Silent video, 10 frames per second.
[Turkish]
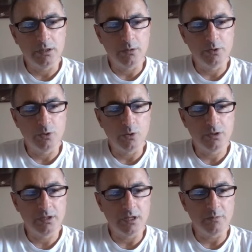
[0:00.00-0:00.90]
bir öz
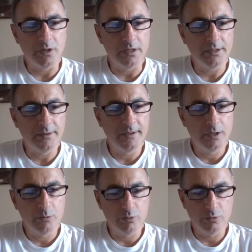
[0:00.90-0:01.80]
sermaye
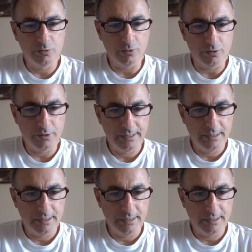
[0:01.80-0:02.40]
bulunuyor.